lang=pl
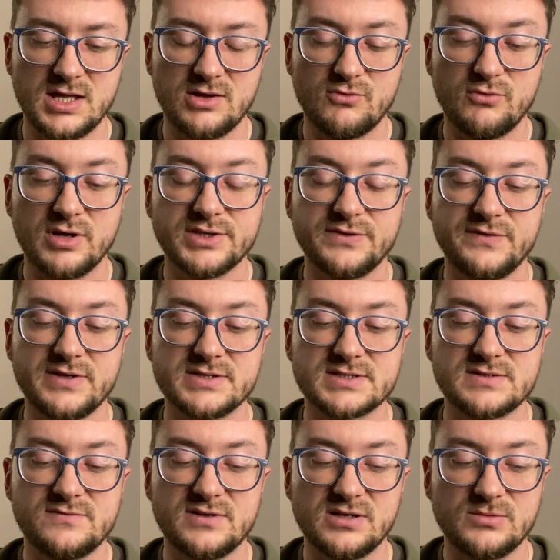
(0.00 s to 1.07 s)
Łatwiej
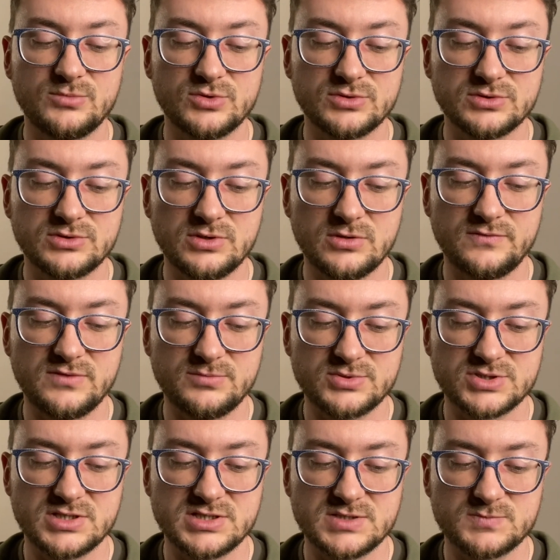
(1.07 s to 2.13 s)
jest wielbłądowi
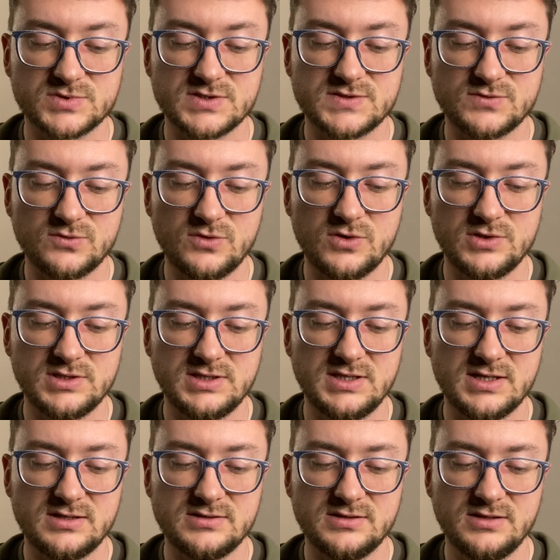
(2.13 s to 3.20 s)
przejść przez ucho
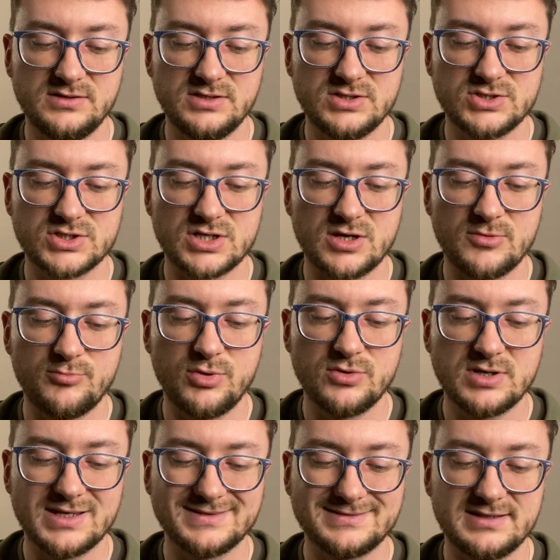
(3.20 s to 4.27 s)
igielne, niż
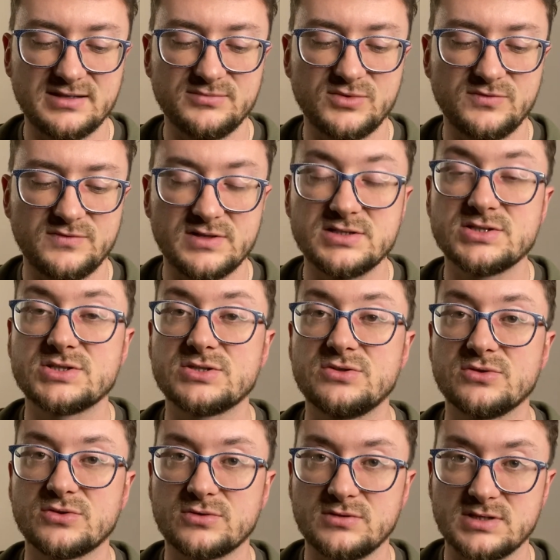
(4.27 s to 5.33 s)
bogatemu wejść
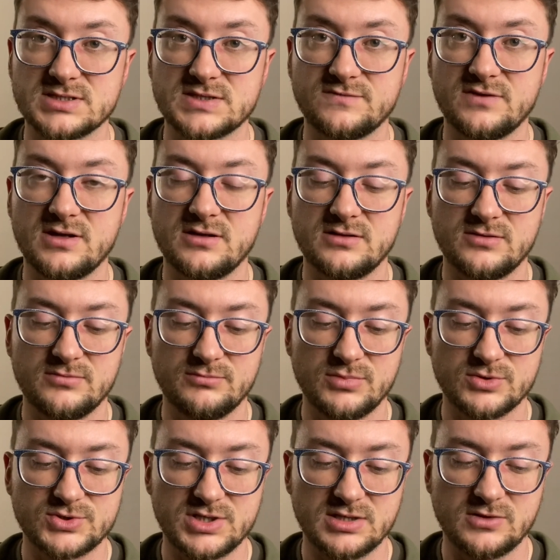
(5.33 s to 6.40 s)
do Królestwa
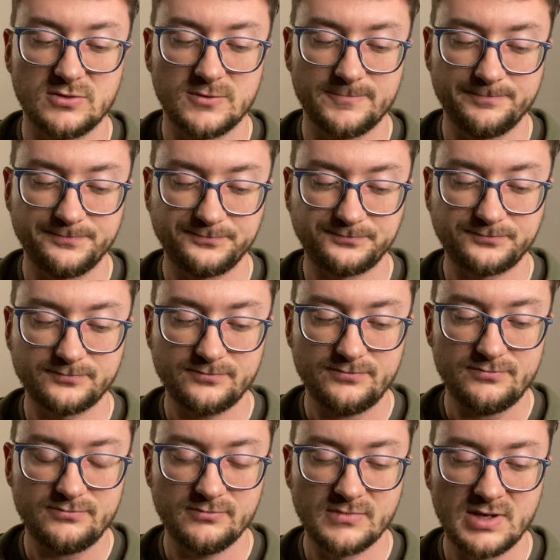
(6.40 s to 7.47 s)
Bożego.
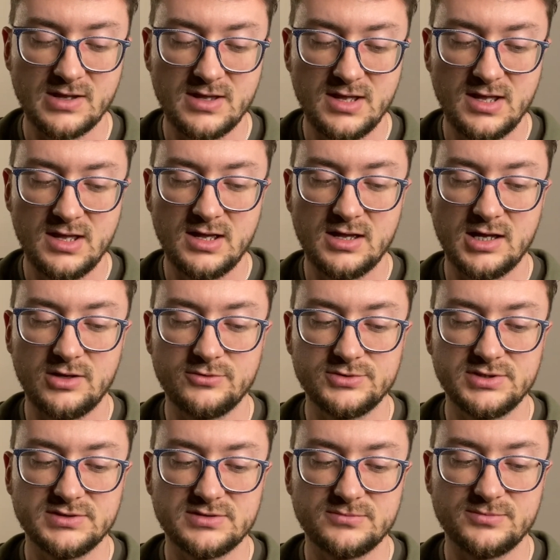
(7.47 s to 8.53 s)
A
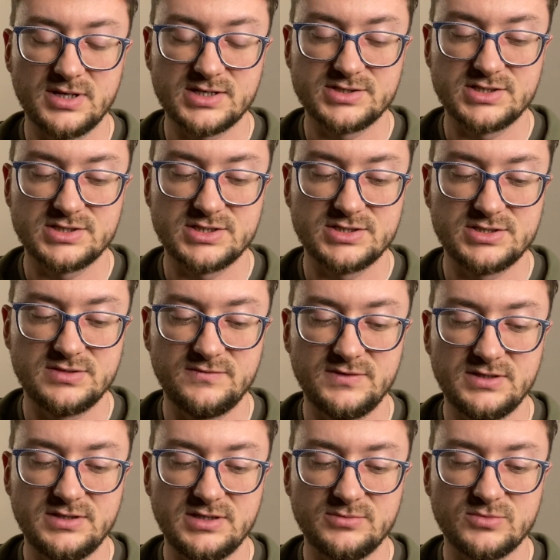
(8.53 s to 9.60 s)
oni tym bardziej się
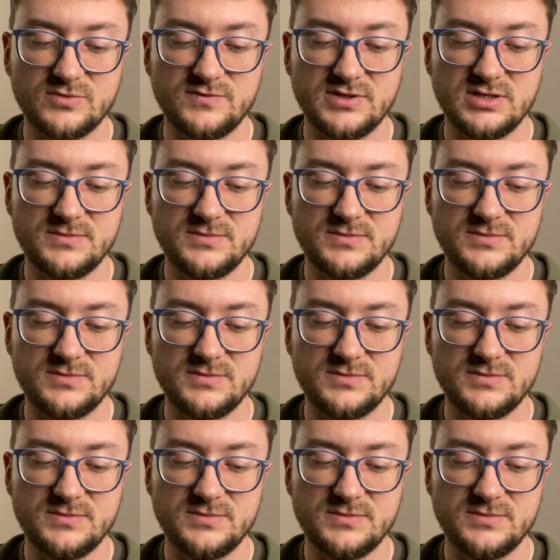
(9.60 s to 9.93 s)
dziwili i mówili